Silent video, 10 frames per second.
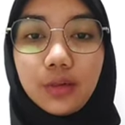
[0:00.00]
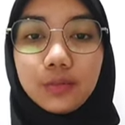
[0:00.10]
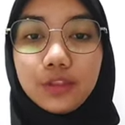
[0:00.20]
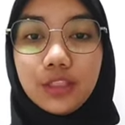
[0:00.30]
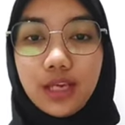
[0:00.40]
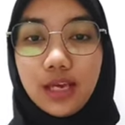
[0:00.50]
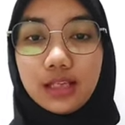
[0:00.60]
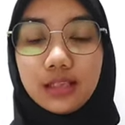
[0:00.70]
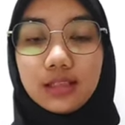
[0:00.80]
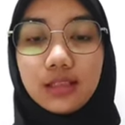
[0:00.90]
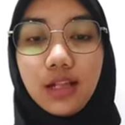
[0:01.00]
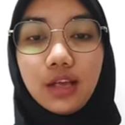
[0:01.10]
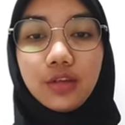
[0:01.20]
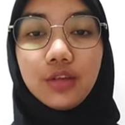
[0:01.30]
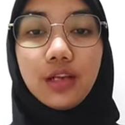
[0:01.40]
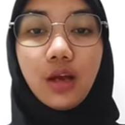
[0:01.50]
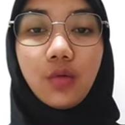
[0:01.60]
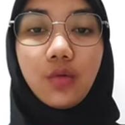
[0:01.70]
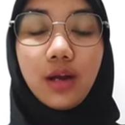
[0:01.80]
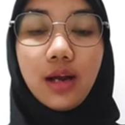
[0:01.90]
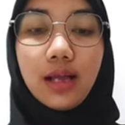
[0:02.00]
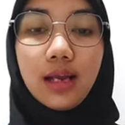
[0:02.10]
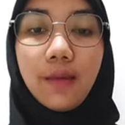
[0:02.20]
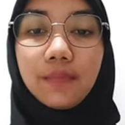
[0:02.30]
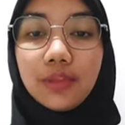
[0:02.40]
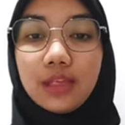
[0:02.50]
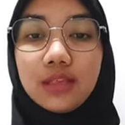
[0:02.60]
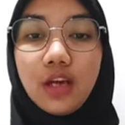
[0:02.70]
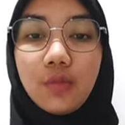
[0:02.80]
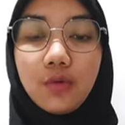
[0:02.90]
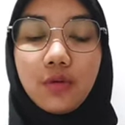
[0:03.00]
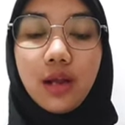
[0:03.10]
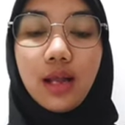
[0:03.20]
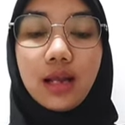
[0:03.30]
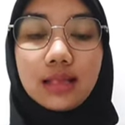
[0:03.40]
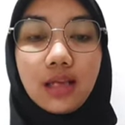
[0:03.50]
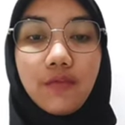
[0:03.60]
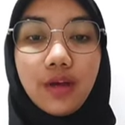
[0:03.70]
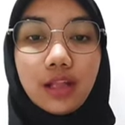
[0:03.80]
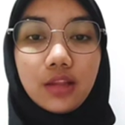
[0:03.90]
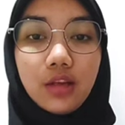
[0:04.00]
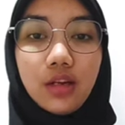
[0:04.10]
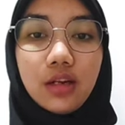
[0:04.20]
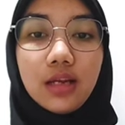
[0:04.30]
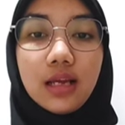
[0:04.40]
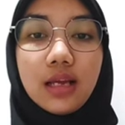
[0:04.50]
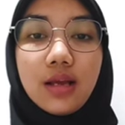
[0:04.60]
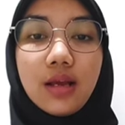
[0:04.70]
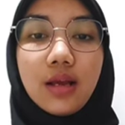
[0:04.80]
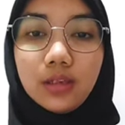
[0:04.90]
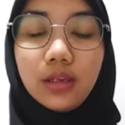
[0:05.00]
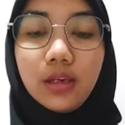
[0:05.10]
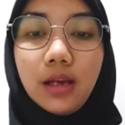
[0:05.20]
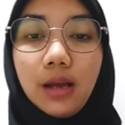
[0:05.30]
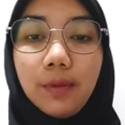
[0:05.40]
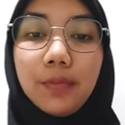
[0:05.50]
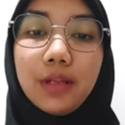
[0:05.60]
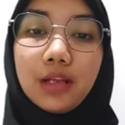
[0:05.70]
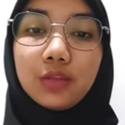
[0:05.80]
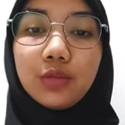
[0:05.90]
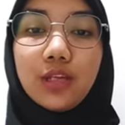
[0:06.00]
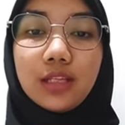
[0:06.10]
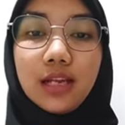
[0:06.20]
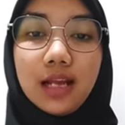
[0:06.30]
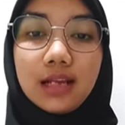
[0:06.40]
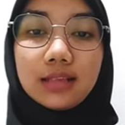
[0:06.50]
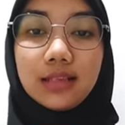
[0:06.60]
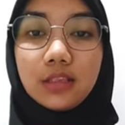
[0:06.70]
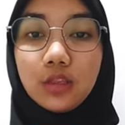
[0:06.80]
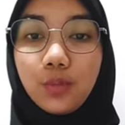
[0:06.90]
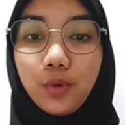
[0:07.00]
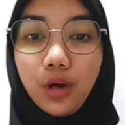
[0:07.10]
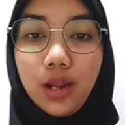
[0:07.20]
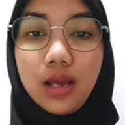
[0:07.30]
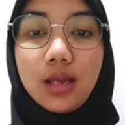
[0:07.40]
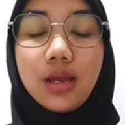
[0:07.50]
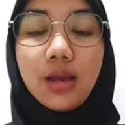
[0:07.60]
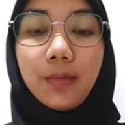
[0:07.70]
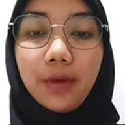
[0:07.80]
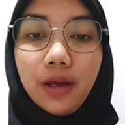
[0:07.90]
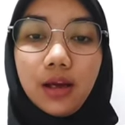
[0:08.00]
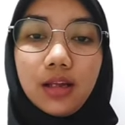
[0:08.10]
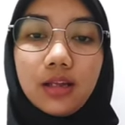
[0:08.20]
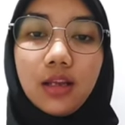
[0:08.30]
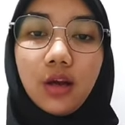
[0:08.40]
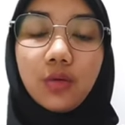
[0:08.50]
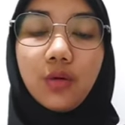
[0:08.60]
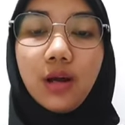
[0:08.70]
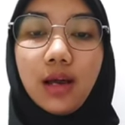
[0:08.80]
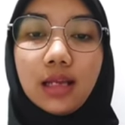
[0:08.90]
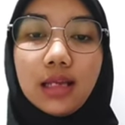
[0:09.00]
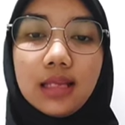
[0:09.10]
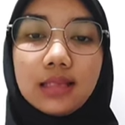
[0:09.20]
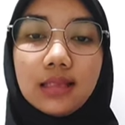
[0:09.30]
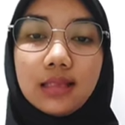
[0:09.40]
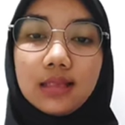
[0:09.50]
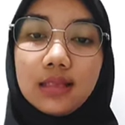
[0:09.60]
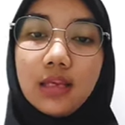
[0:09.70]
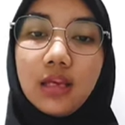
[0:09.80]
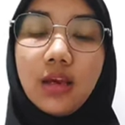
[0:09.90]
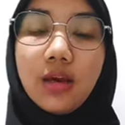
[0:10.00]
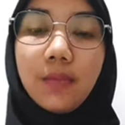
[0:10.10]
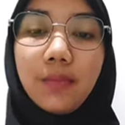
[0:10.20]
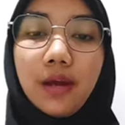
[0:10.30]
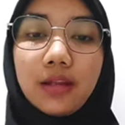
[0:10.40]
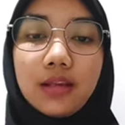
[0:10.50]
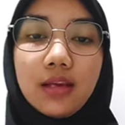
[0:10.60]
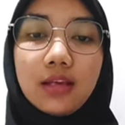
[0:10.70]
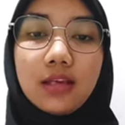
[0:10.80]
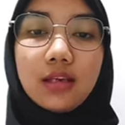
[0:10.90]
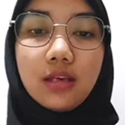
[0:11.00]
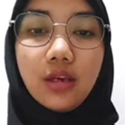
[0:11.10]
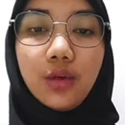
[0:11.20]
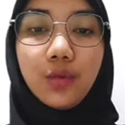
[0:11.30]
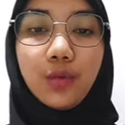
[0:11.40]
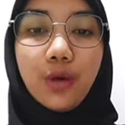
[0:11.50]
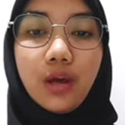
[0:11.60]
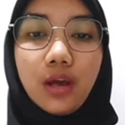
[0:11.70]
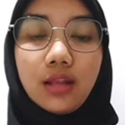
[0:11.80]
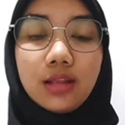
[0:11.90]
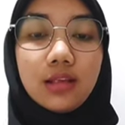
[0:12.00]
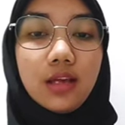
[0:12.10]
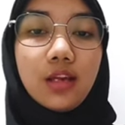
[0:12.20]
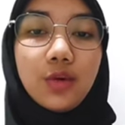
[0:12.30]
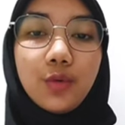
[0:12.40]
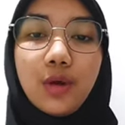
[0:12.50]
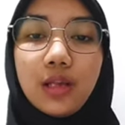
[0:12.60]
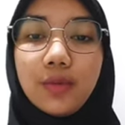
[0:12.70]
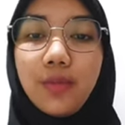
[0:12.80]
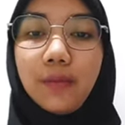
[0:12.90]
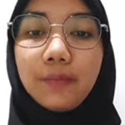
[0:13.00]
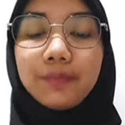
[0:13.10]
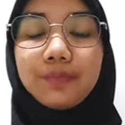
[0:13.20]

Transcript: Kemudian setelah itu dilakukan 6 tes dengan menggunakan eskavator. Apabila sudah teranestesi sempurna, maka dilakukan insisi pada gigi 23 dan 25.